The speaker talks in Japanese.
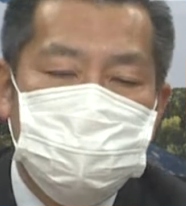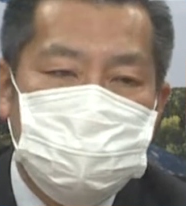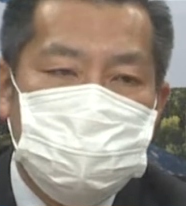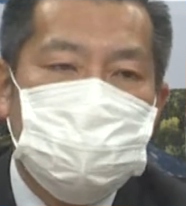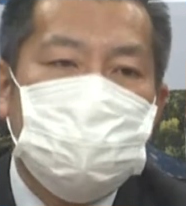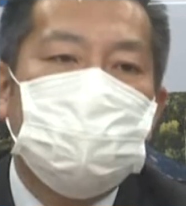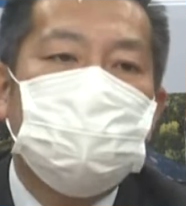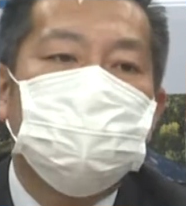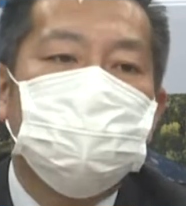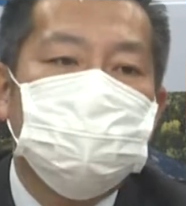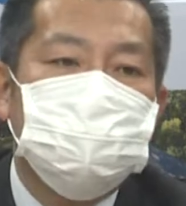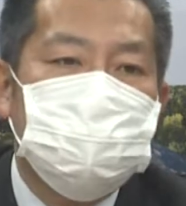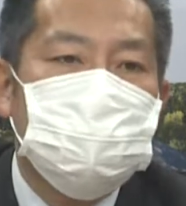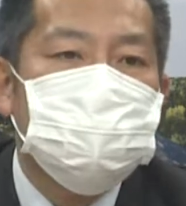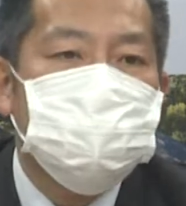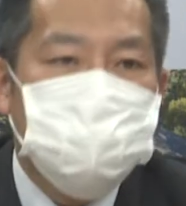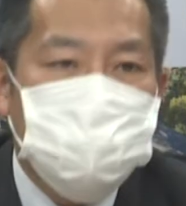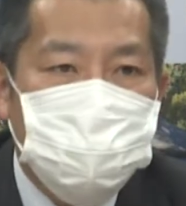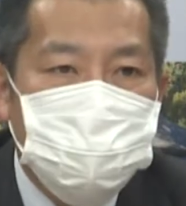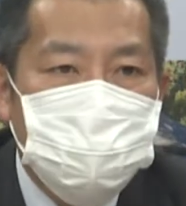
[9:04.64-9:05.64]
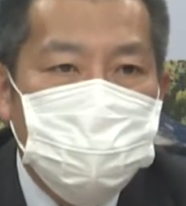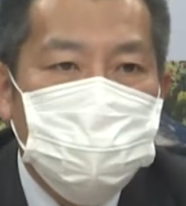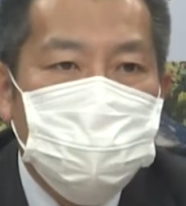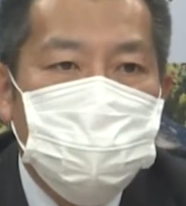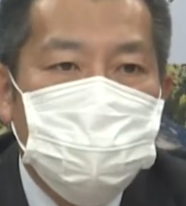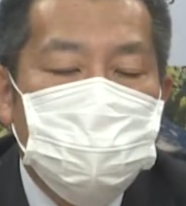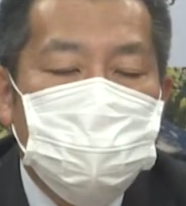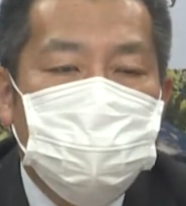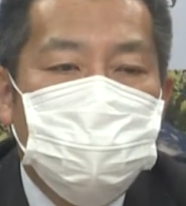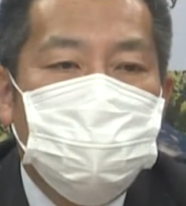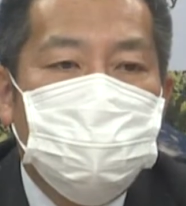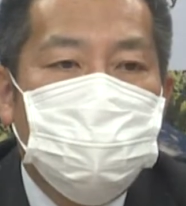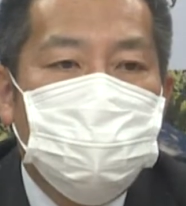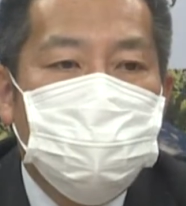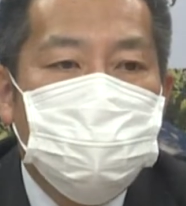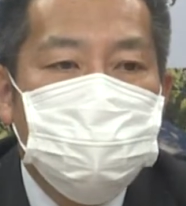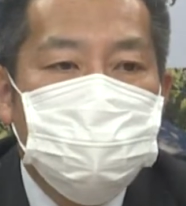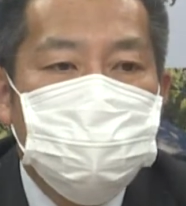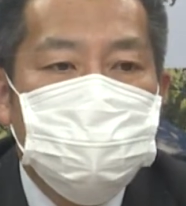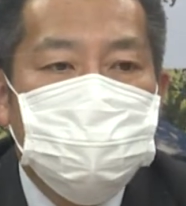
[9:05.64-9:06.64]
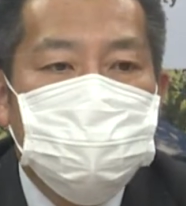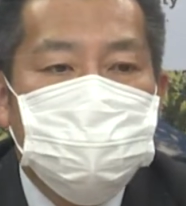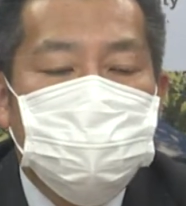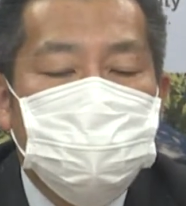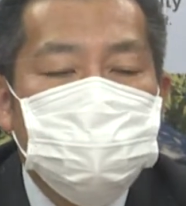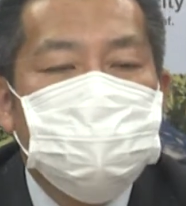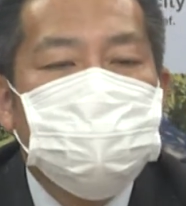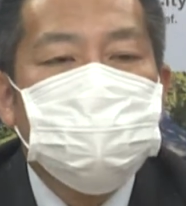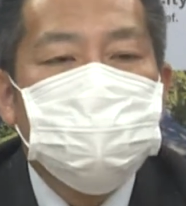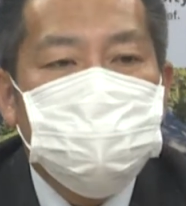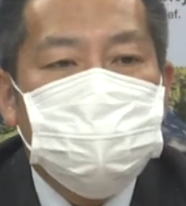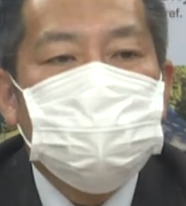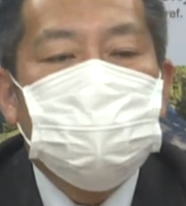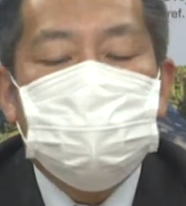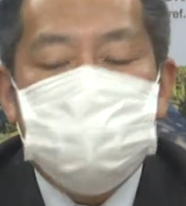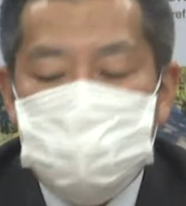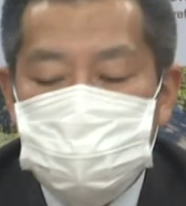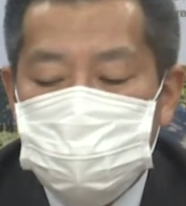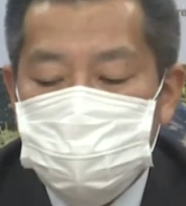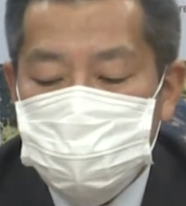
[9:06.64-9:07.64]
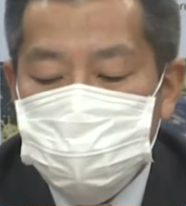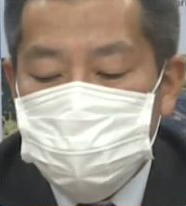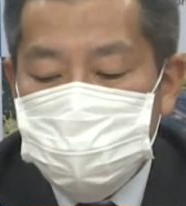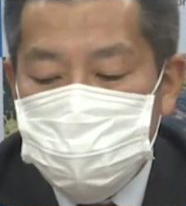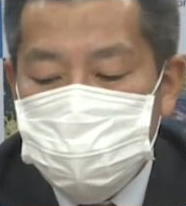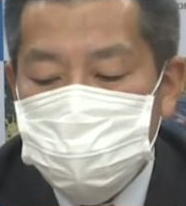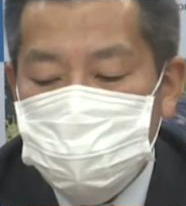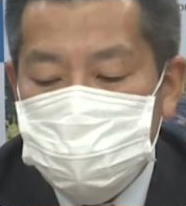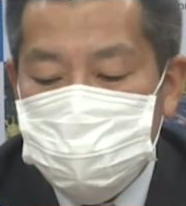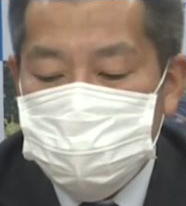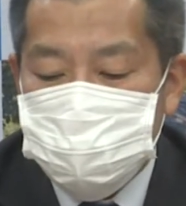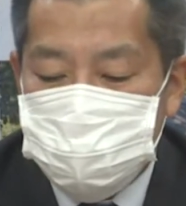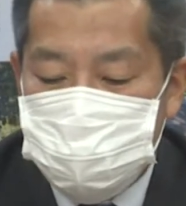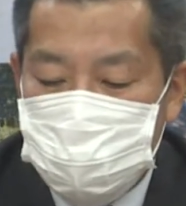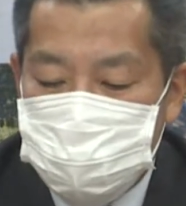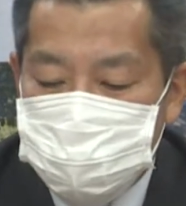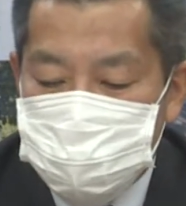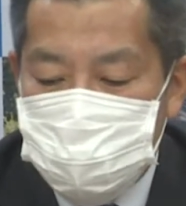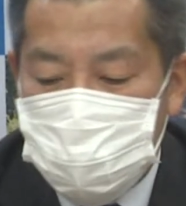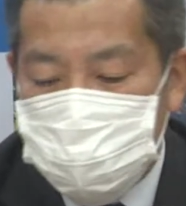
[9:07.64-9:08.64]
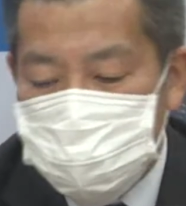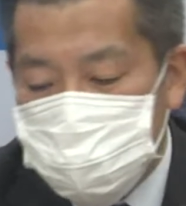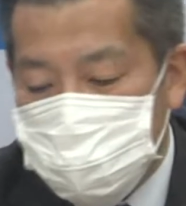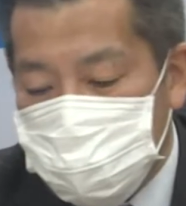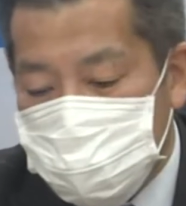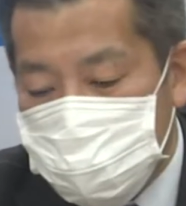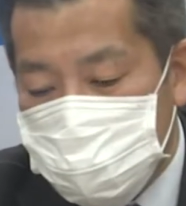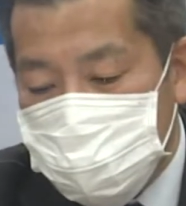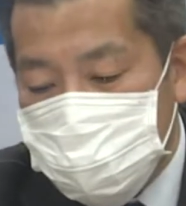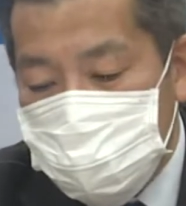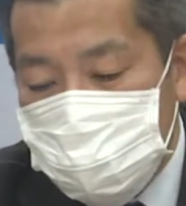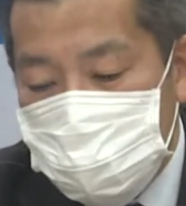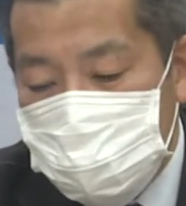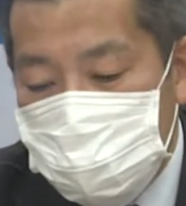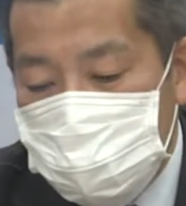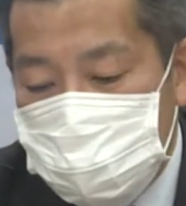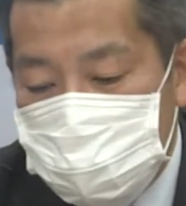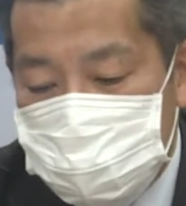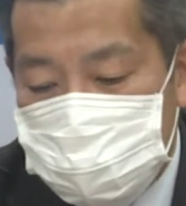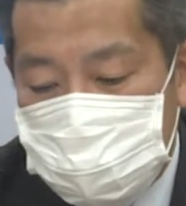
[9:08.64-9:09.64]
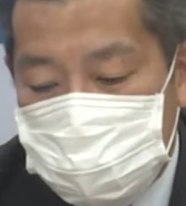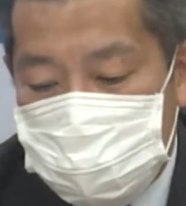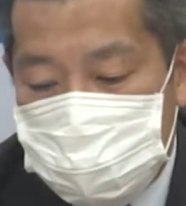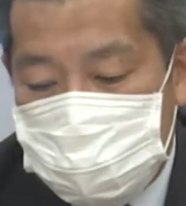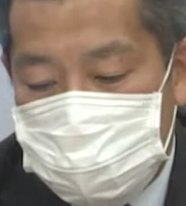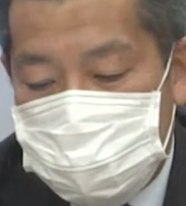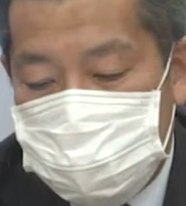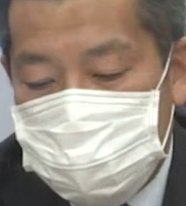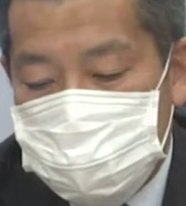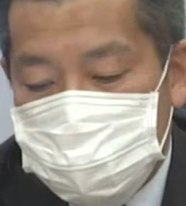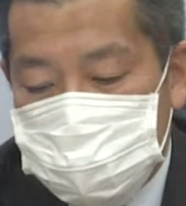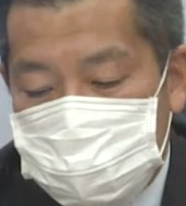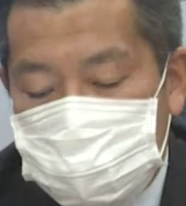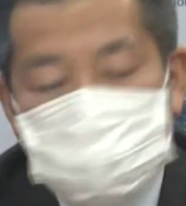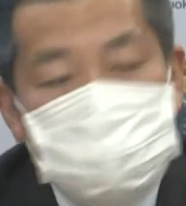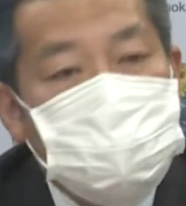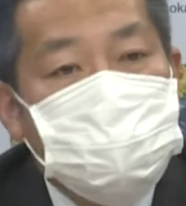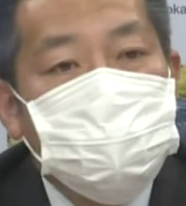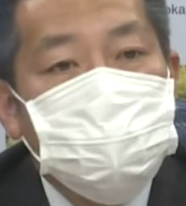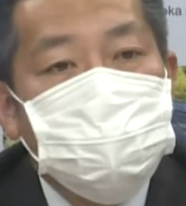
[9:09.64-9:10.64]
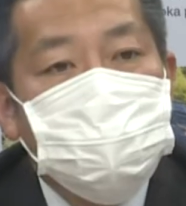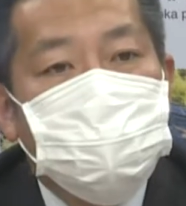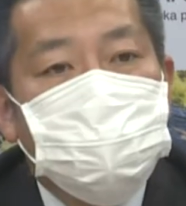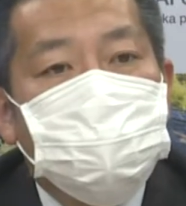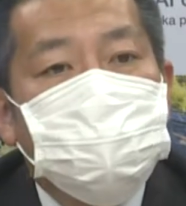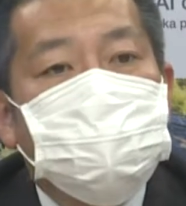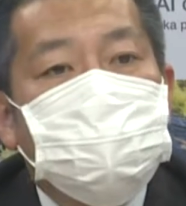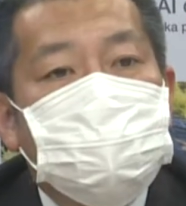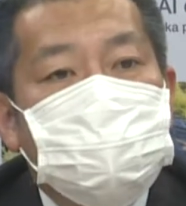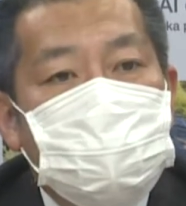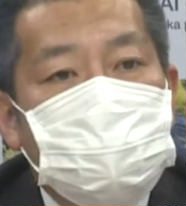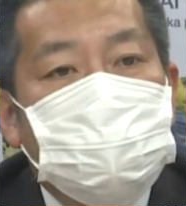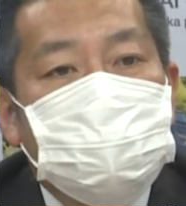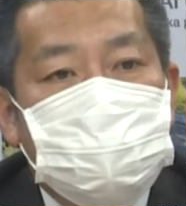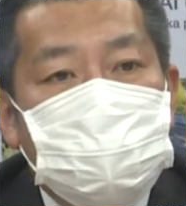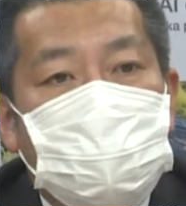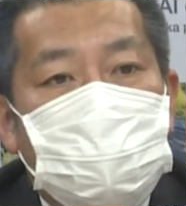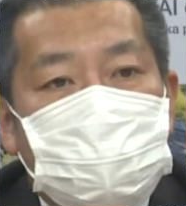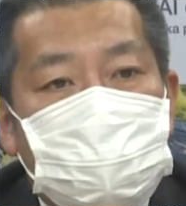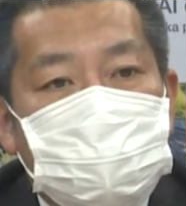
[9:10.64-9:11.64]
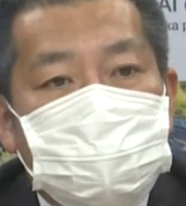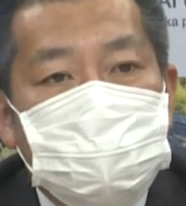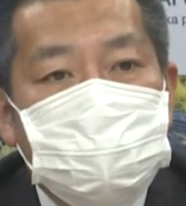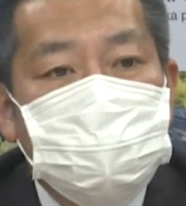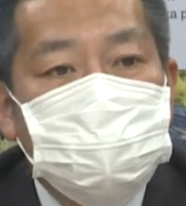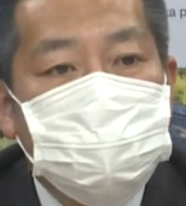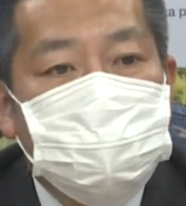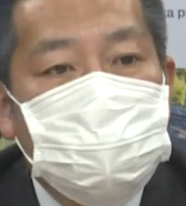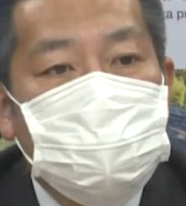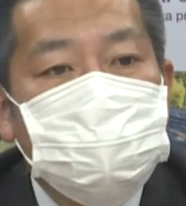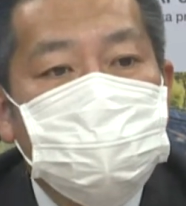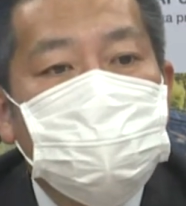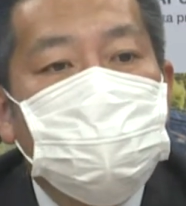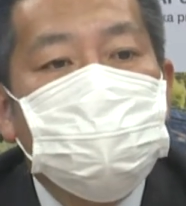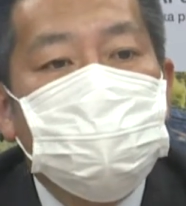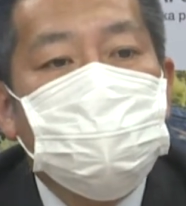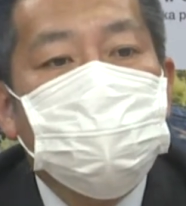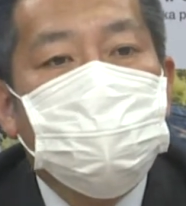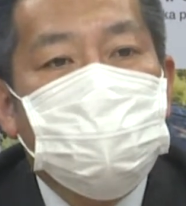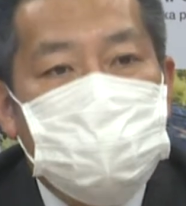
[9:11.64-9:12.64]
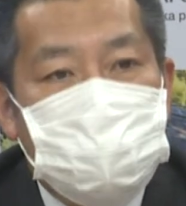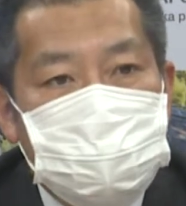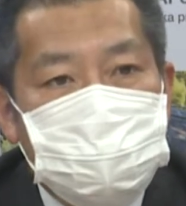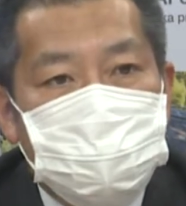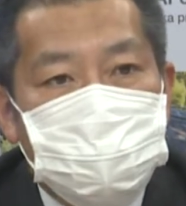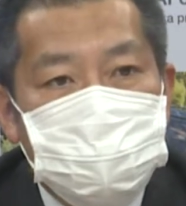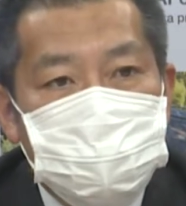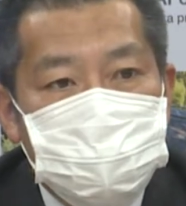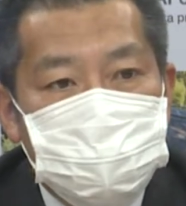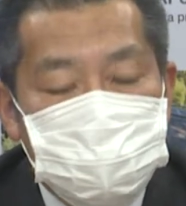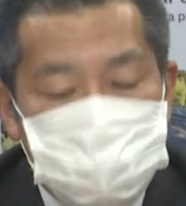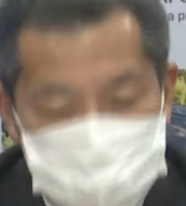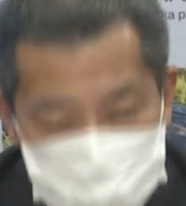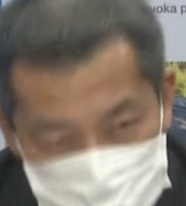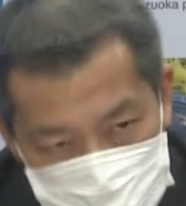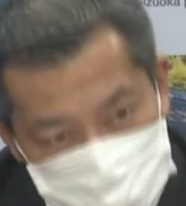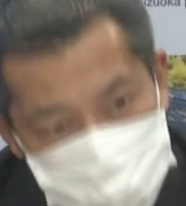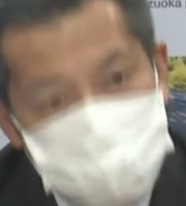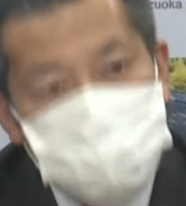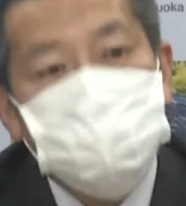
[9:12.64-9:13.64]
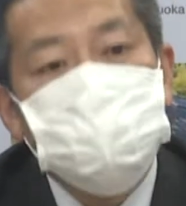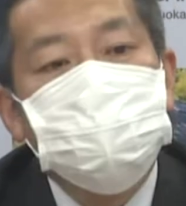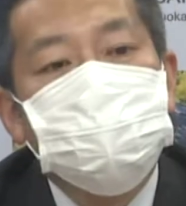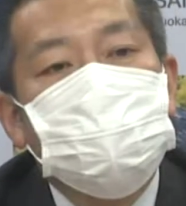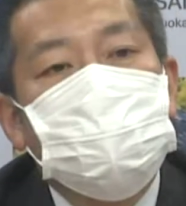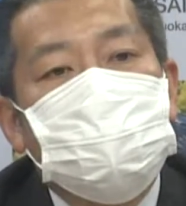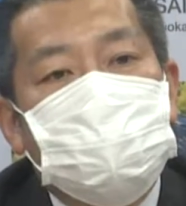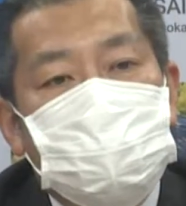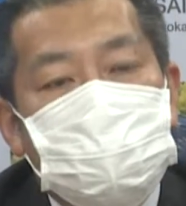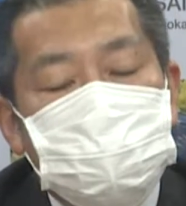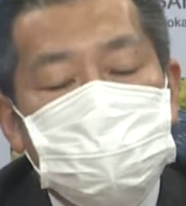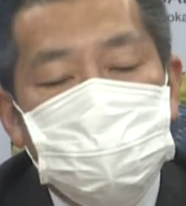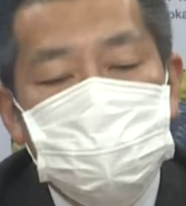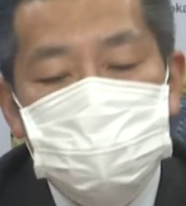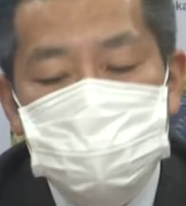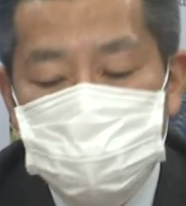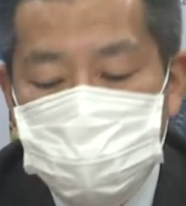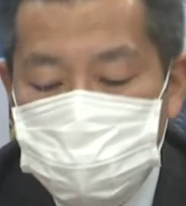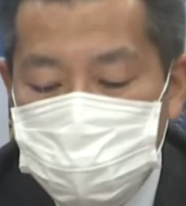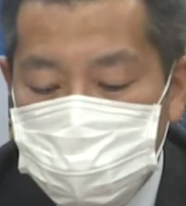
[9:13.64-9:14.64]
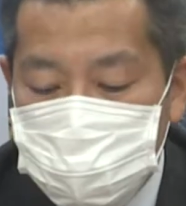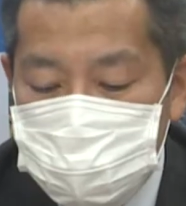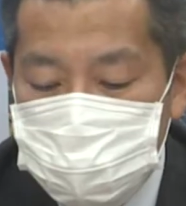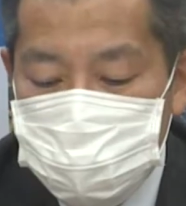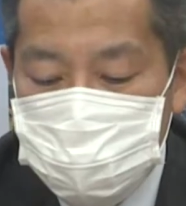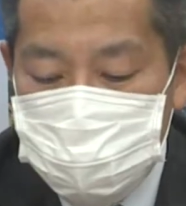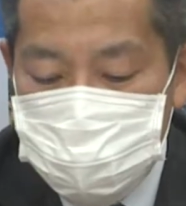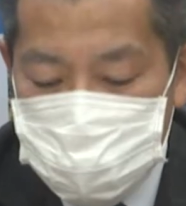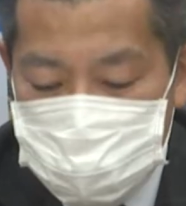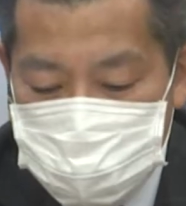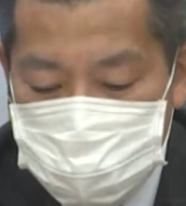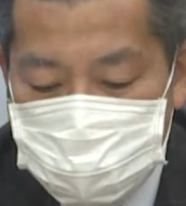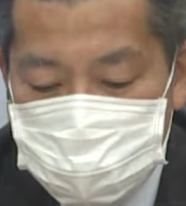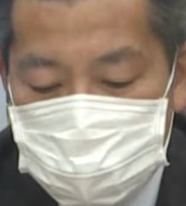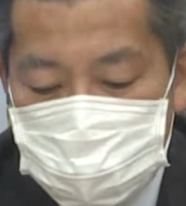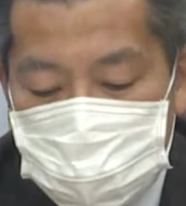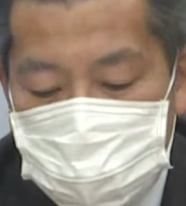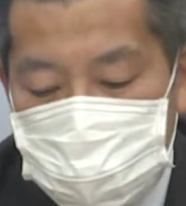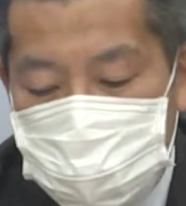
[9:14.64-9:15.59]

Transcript: として経営をしていると。いうお店としてやっているっていうのがですねさっき申し上げた休業要請で来た120件ぐらいなのかなと、もう少し多いぐらいかなというふうに思っています。